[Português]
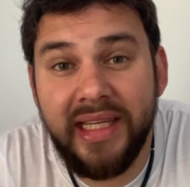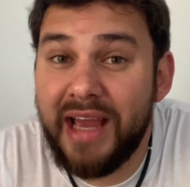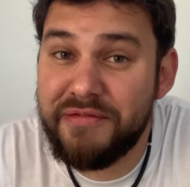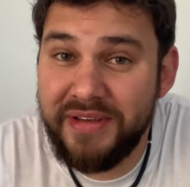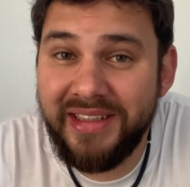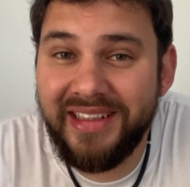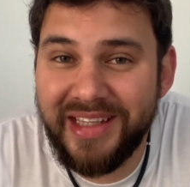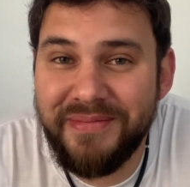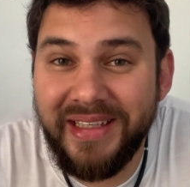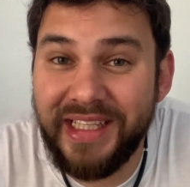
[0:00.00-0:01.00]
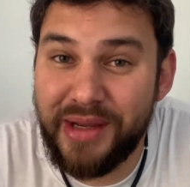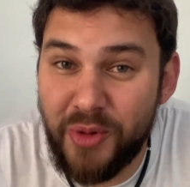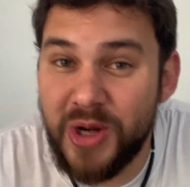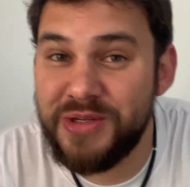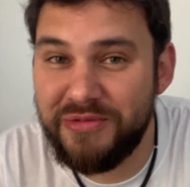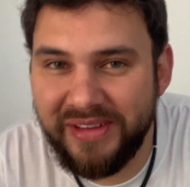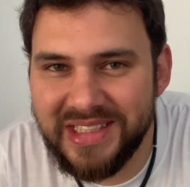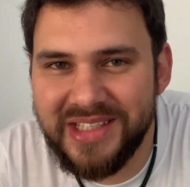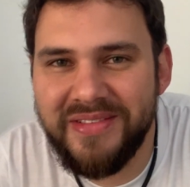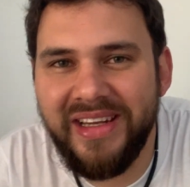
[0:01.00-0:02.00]
Tem a vida também, né, que é morte e
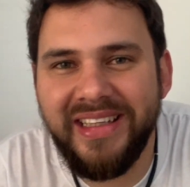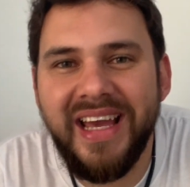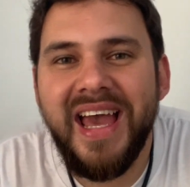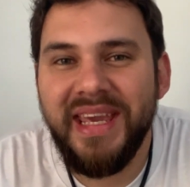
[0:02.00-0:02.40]
vida severina,